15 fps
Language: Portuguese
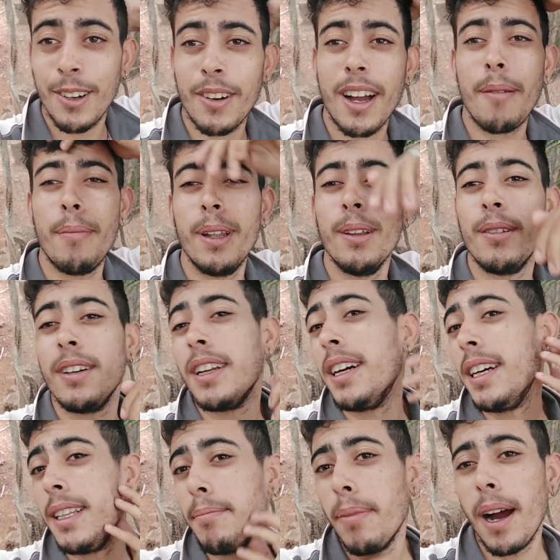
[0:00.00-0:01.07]
Tô com cabelo
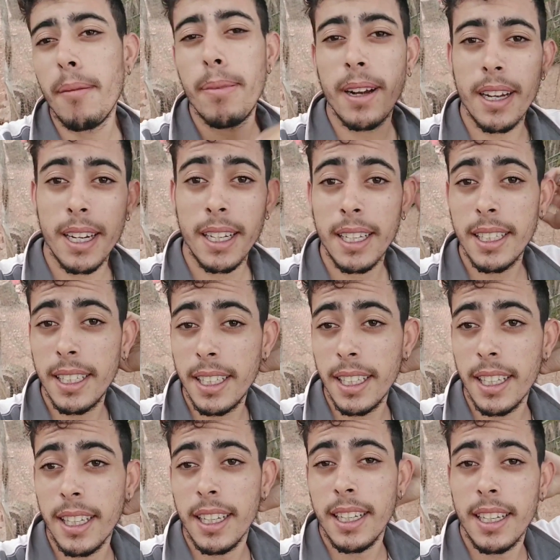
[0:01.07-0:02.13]
grande, barba grande
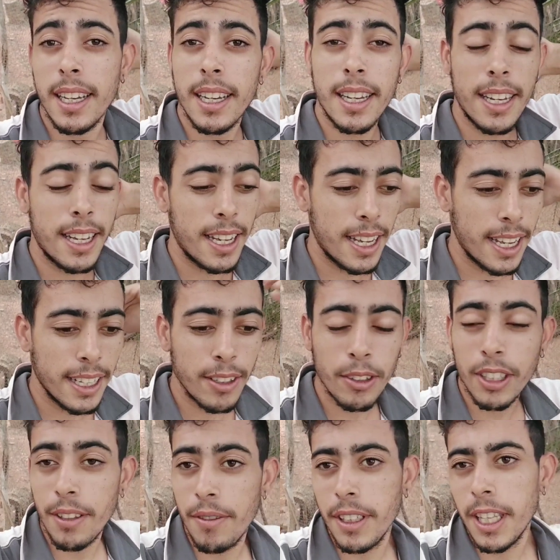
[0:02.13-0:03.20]
é,
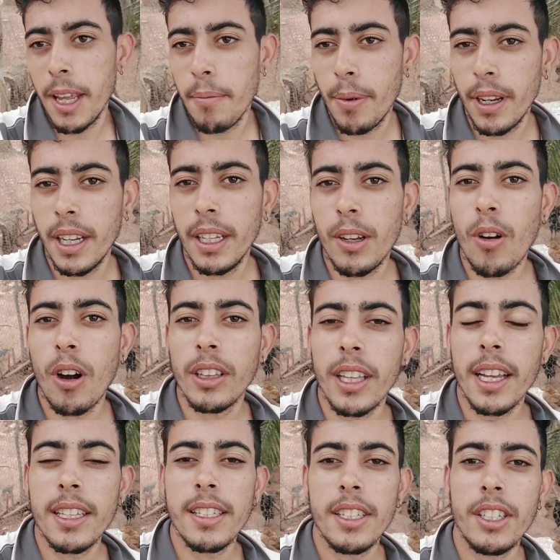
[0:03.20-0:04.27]
não tive tempo ainda de
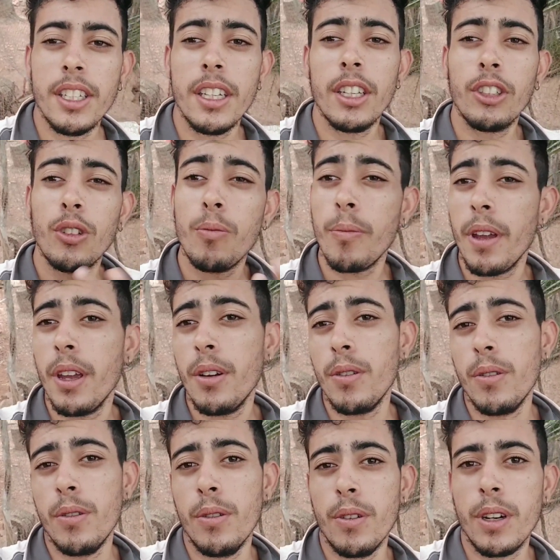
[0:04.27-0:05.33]
cortar esses dias, estou
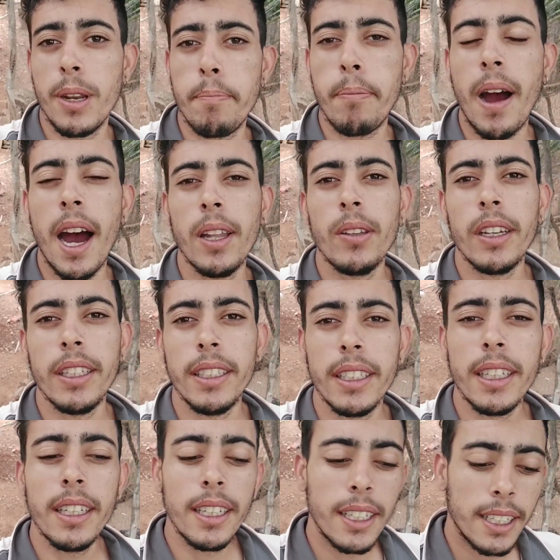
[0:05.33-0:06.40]
meio gripado
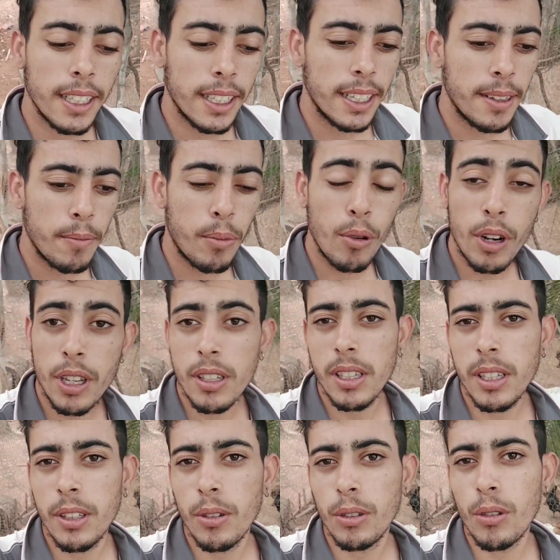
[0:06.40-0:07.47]
ainda, por isso
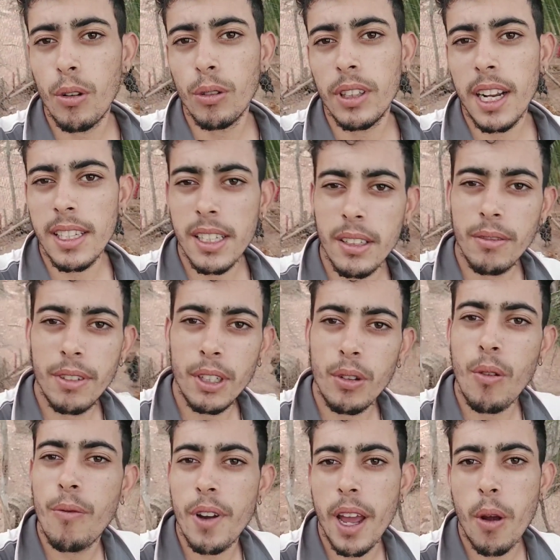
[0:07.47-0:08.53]
que não estou trazendo
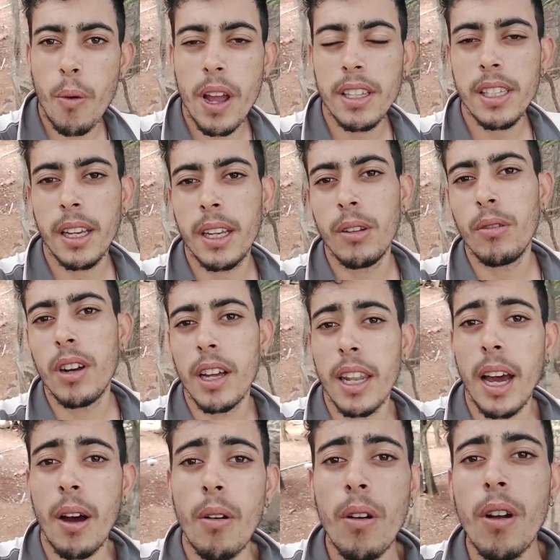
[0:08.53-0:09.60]
vídeo com frequência aqui no
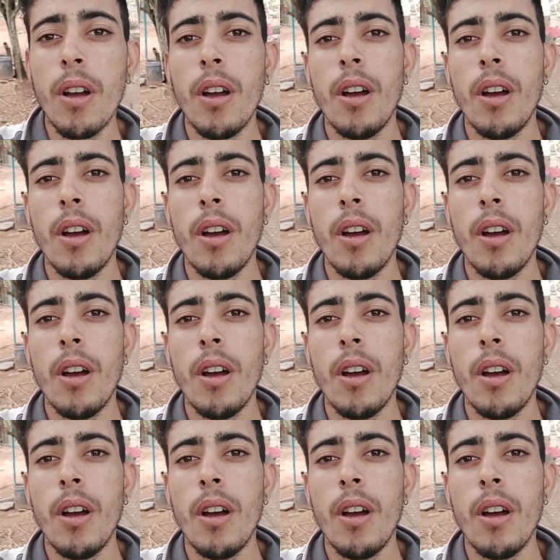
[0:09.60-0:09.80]
canal,